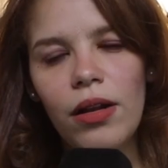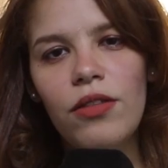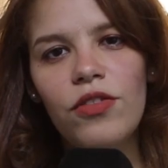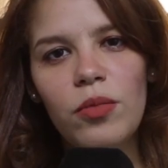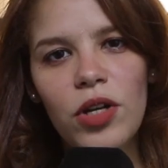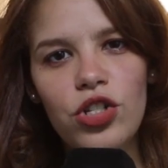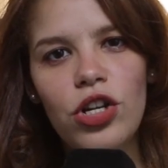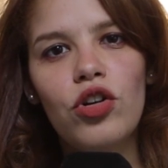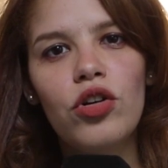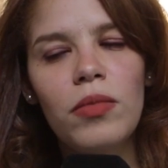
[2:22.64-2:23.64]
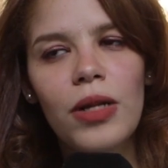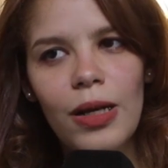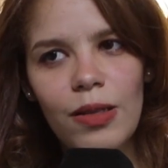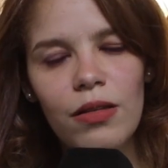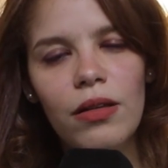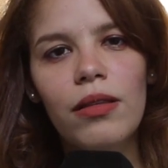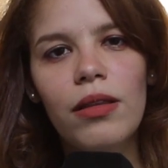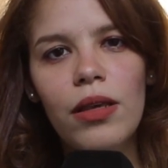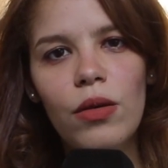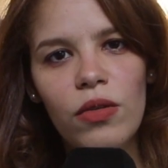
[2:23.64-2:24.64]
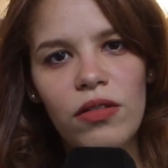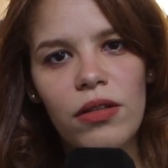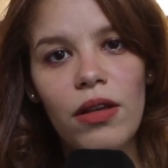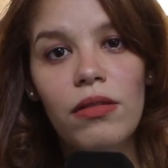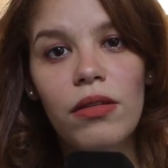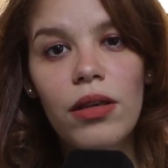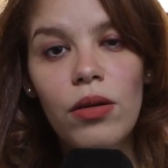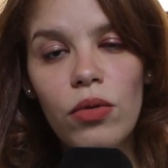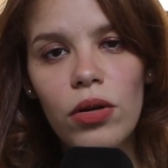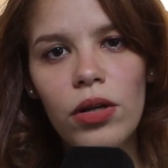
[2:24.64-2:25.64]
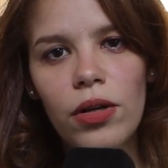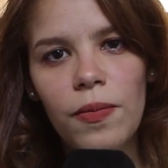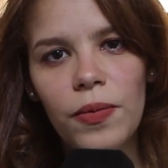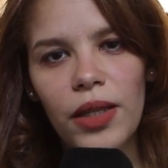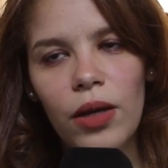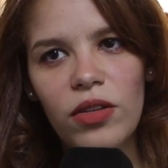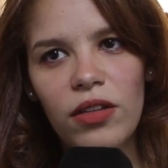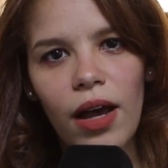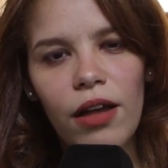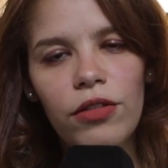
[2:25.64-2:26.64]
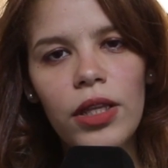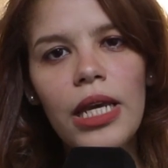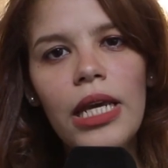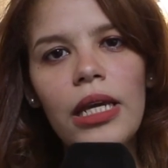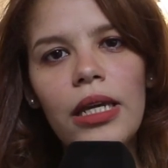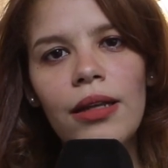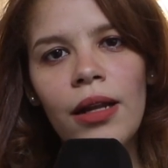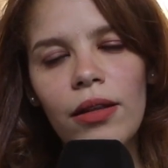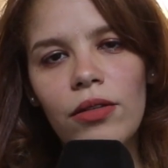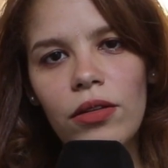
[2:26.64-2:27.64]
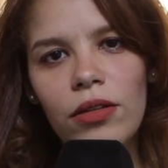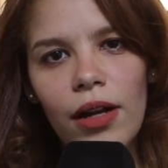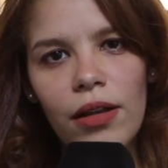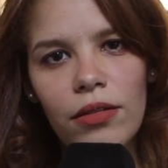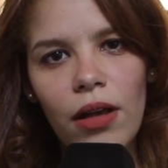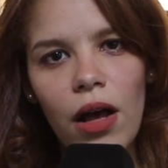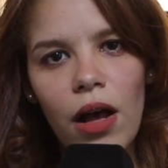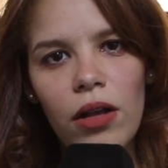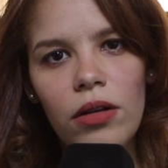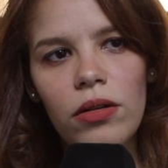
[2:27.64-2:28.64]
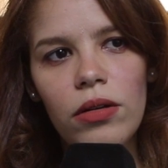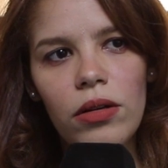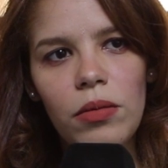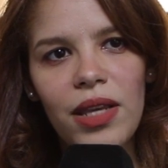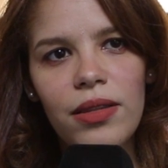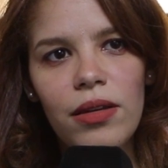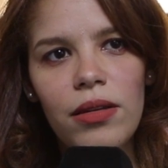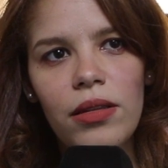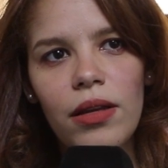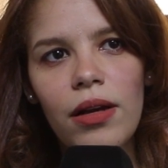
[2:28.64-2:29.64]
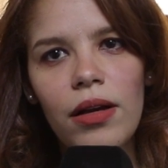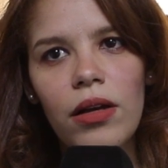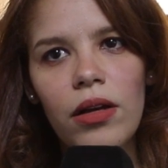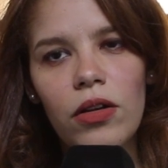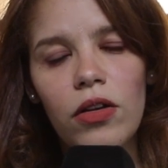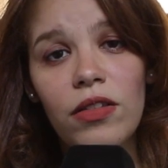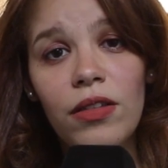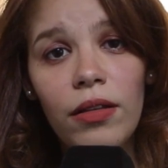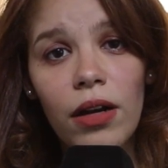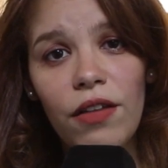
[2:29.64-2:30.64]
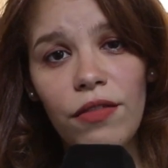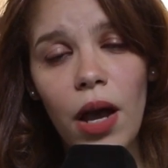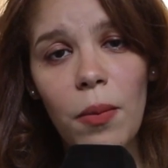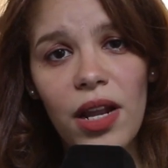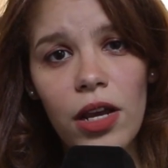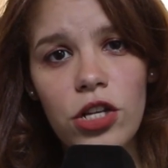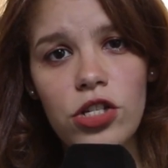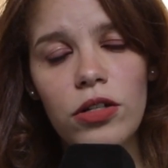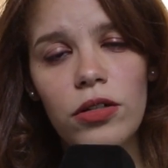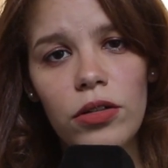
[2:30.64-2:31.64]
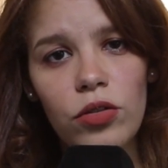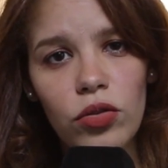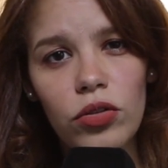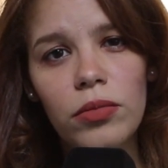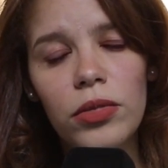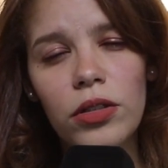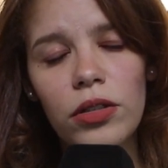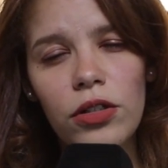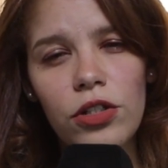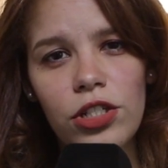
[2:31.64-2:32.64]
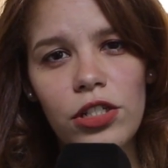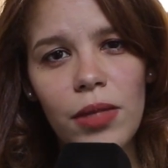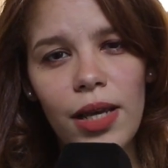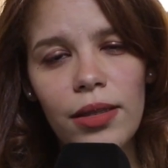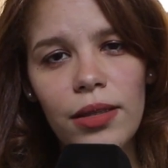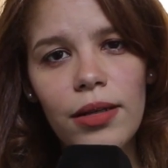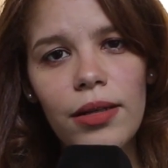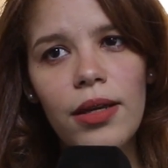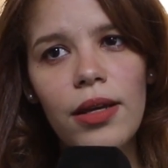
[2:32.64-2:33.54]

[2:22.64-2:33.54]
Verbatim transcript: على الاندماج ديالهم الاقتصادي والسياسي والثقافي اذا هذه الدراسه الميدانيه آه، استحضرنا فيها مناهج العلوم الاجتماعيه